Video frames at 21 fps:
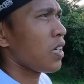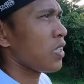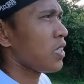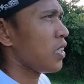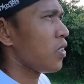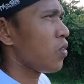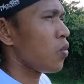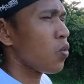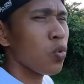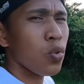
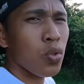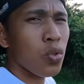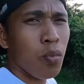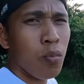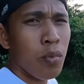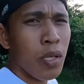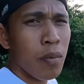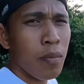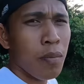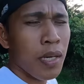Kasi kung gutom
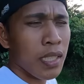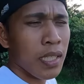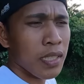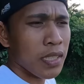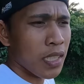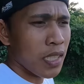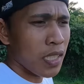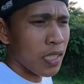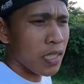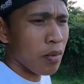yan mga
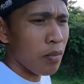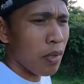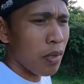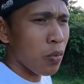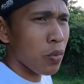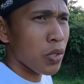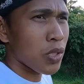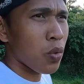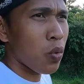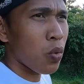kasinag si
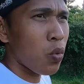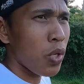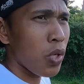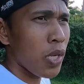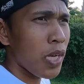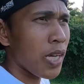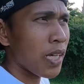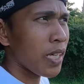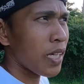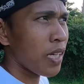Bagwis, huni
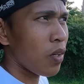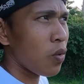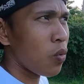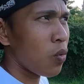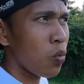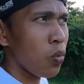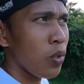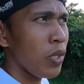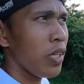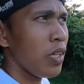lang yan ang
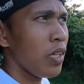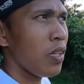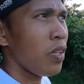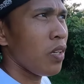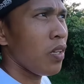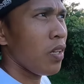huni.